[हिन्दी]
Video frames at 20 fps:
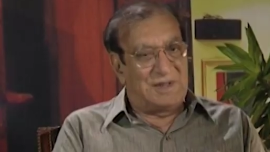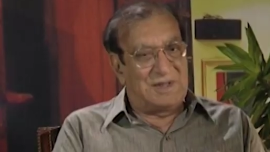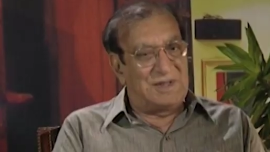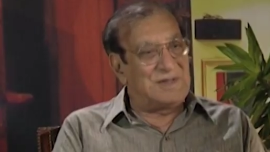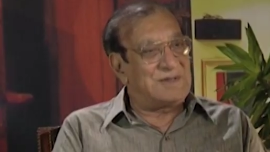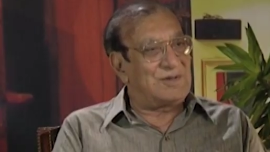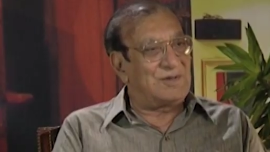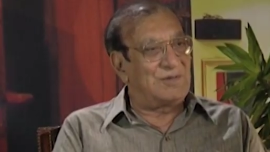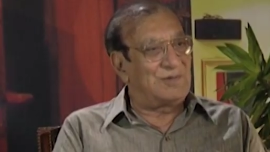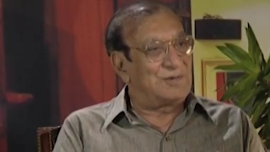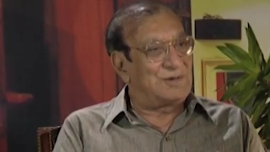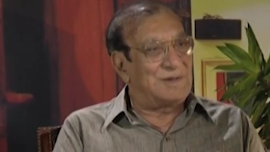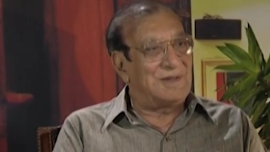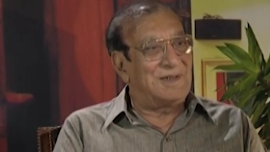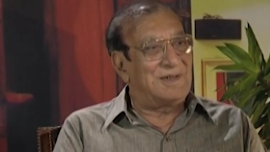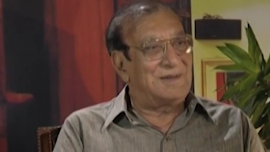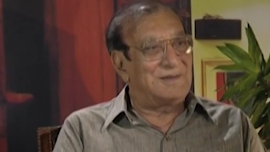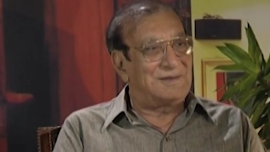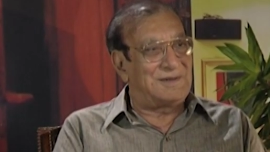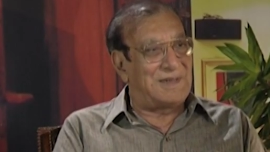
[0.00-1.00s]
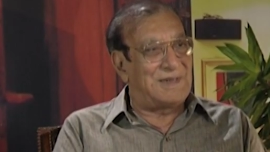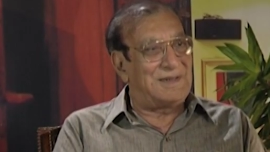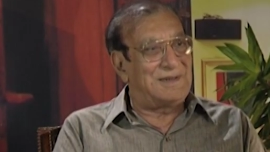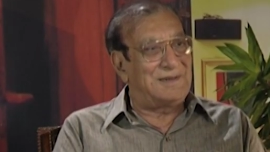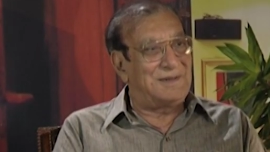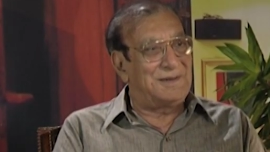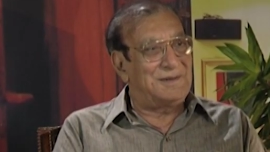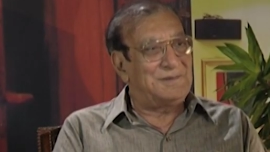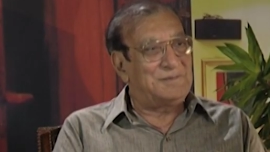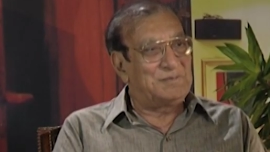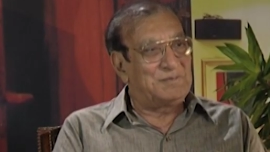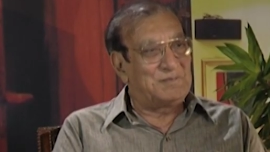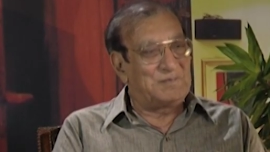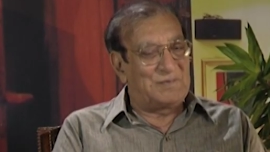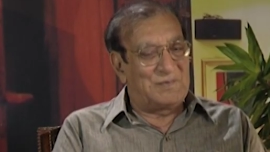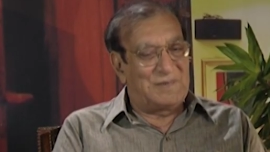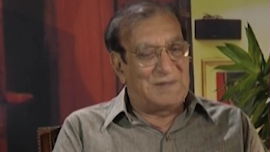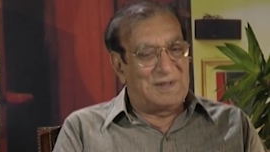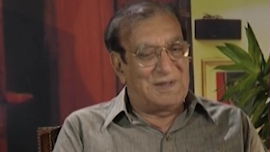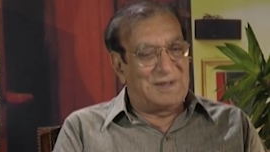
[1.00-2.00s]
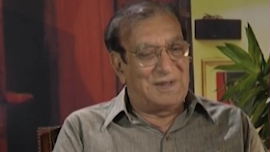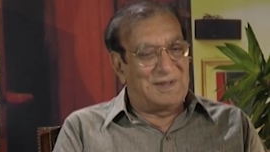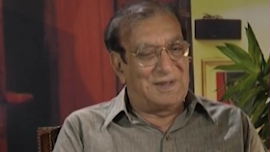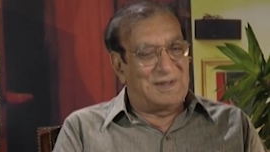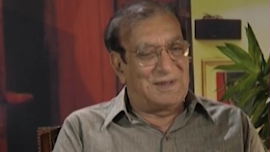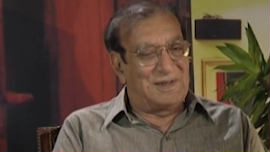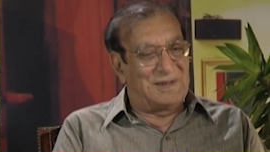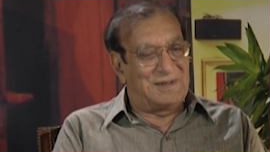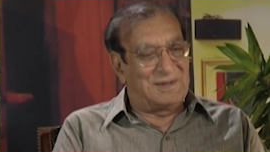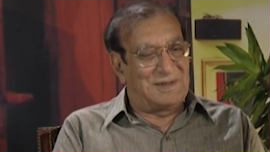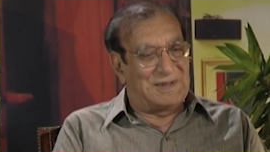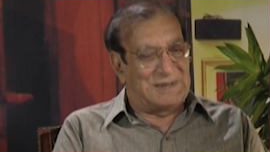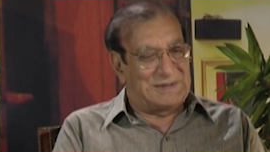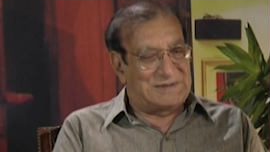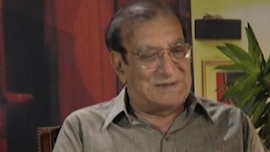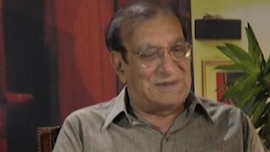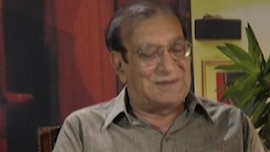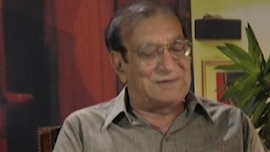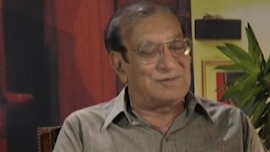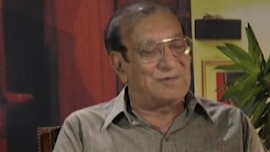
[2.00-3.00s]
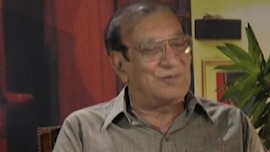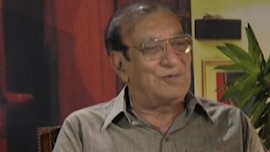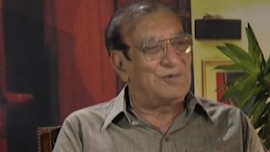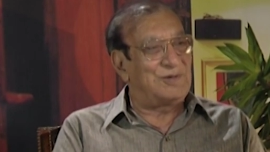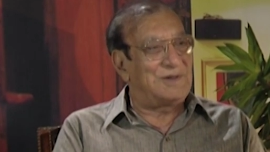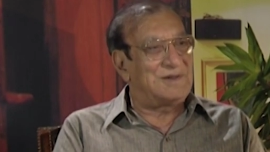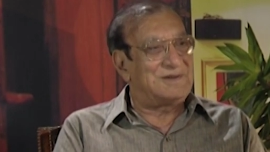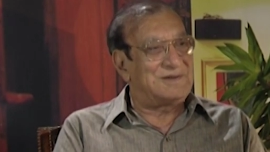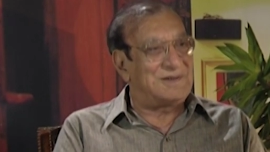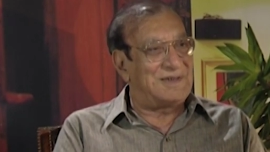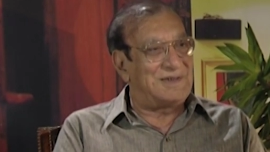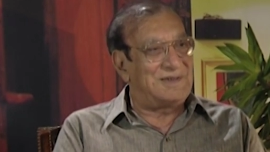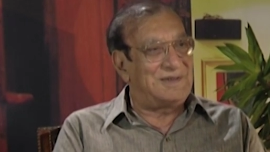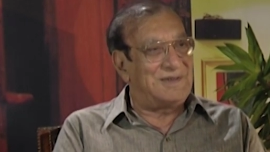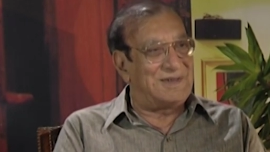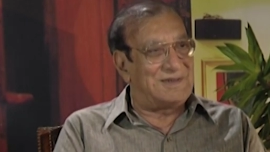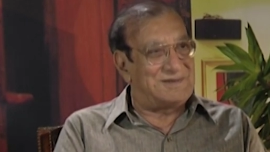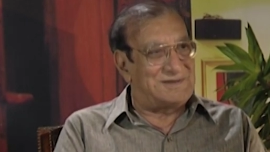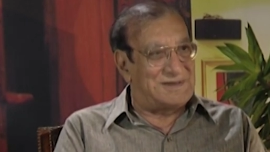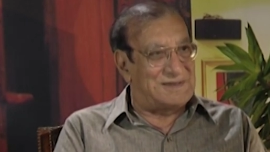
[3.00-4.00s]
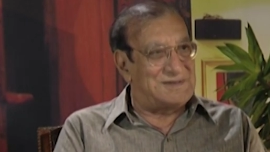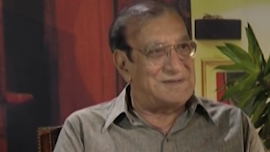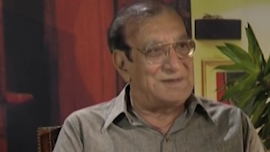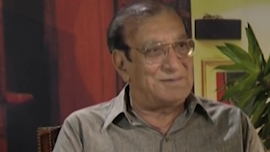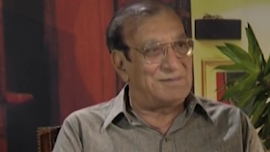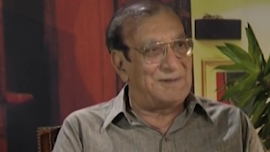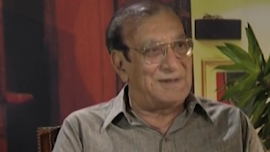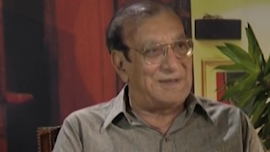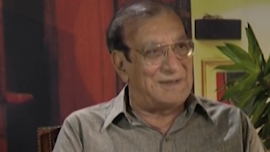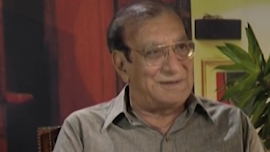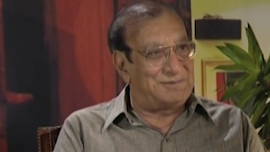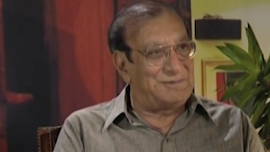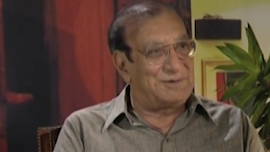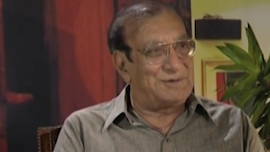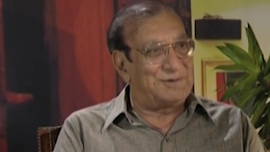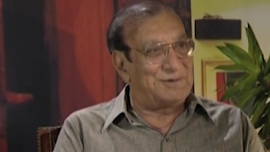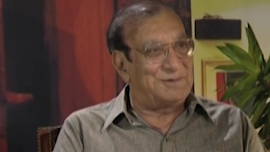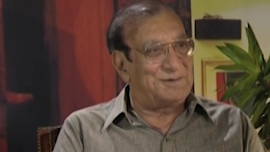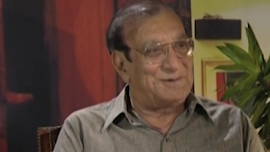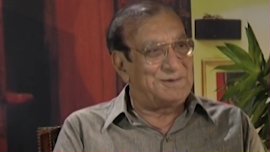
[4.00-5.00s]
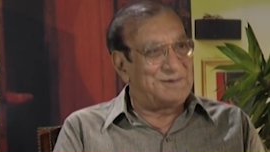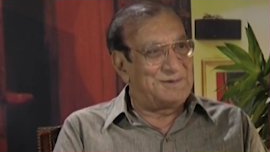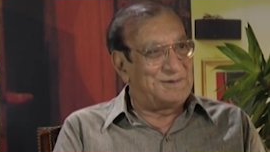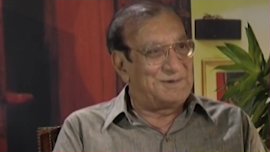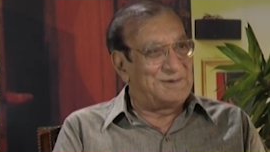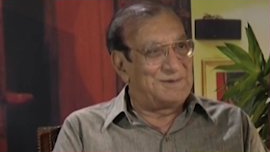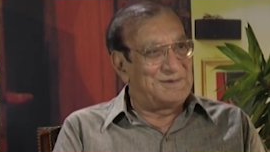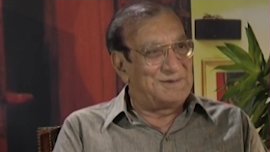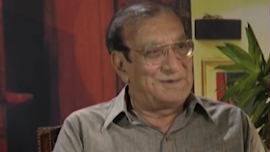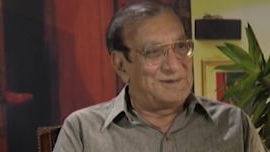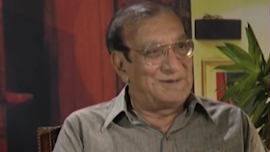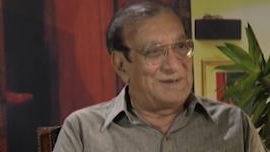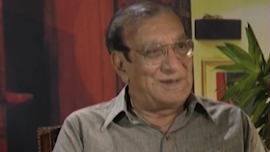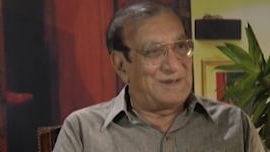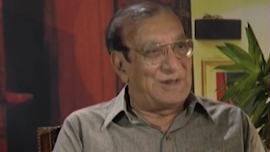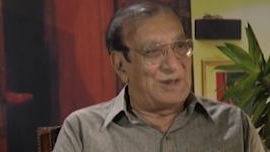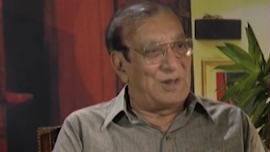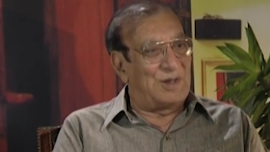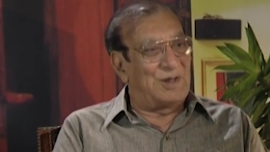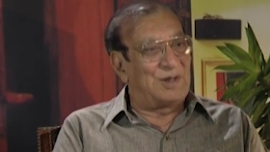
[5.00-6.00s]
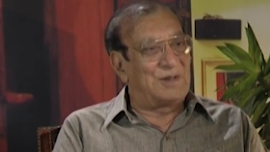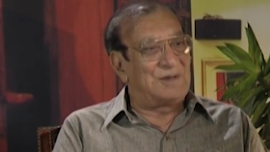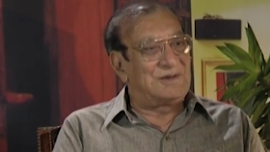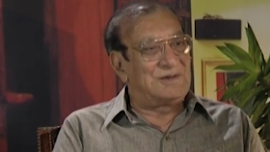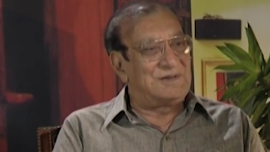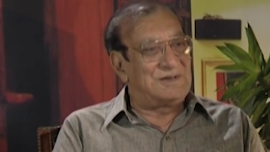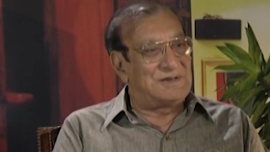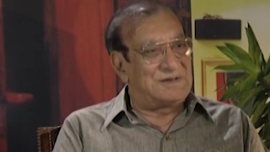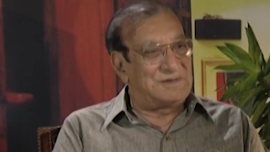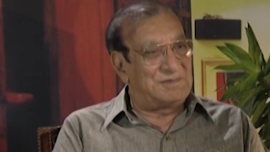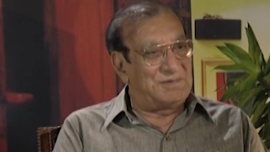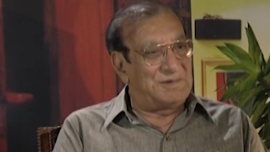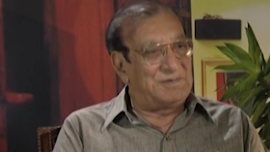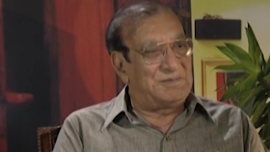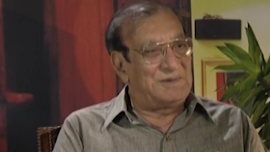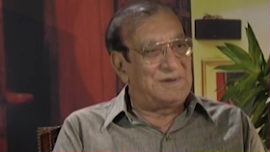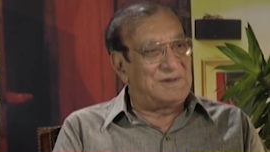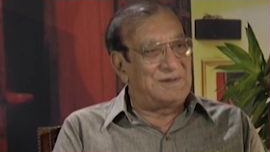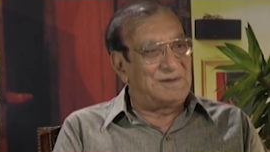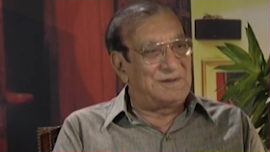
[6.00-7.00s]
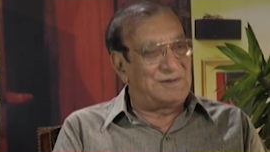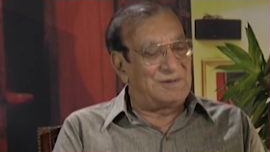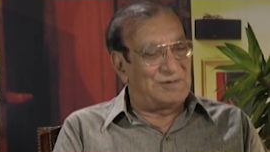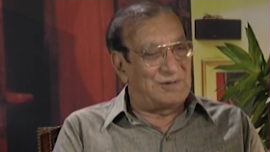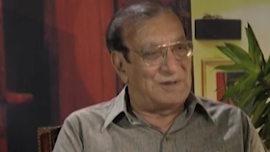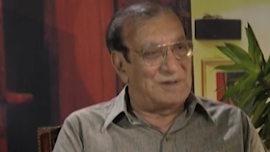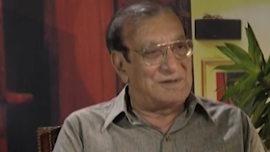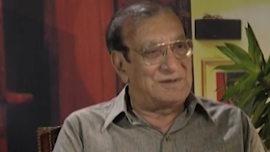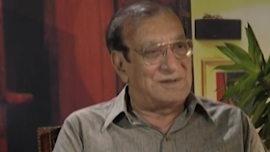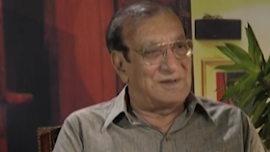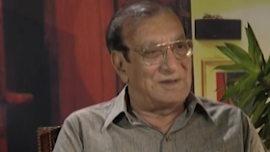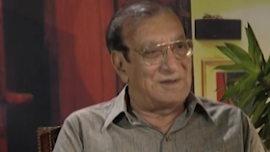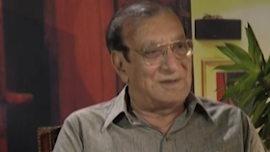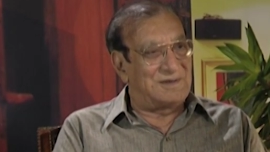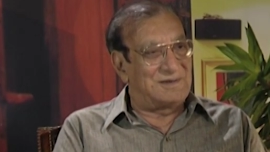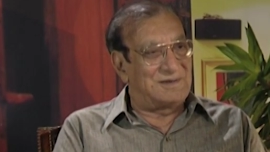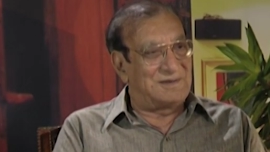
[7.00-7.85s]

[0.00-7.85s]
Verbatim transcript: इश्क होता है जाहिर है आ, हाँ, हर शख्स को होना चाहिए हर सेंसिबल आदमी को और जिसमें भी थोड़ा सा